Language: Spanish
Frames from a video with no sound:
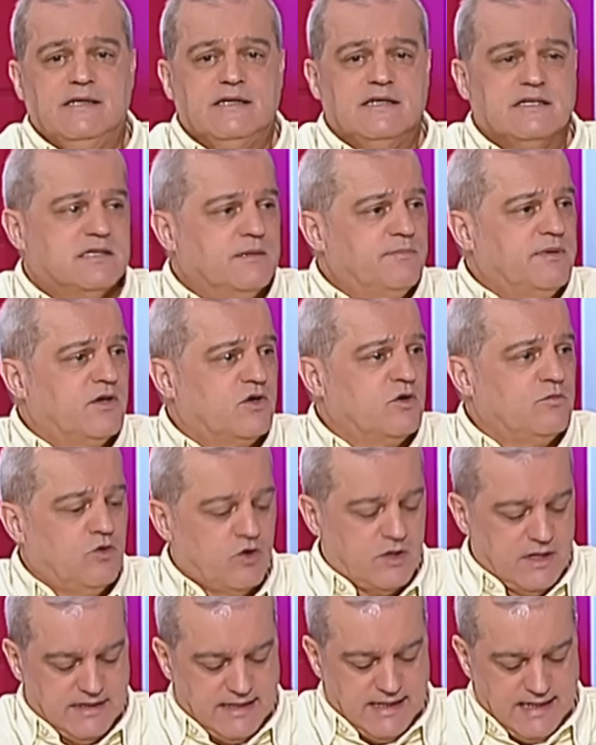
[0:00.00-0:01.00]
siempre como
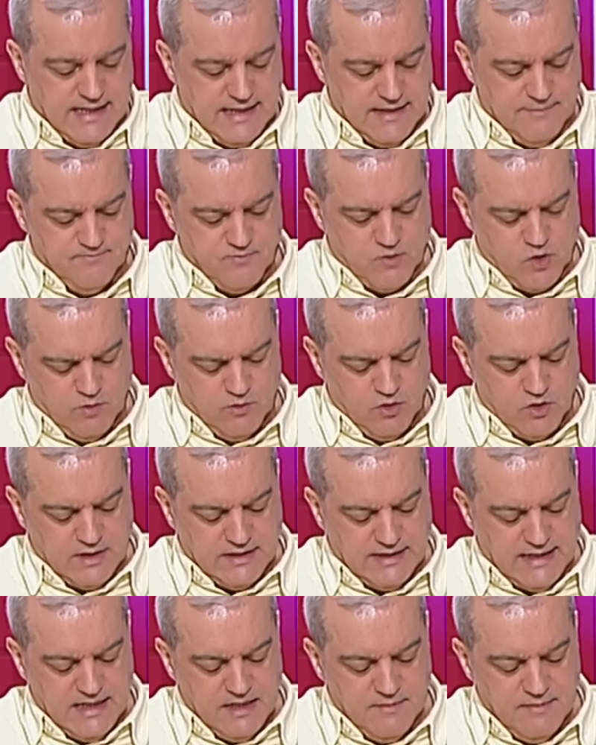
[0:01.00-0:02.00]
que te, como que
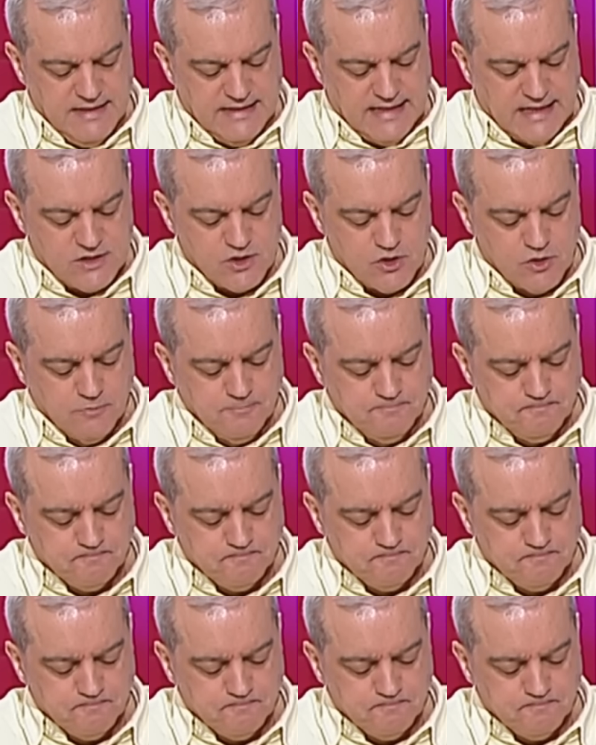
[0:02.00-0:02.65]
te limitas, ¿no?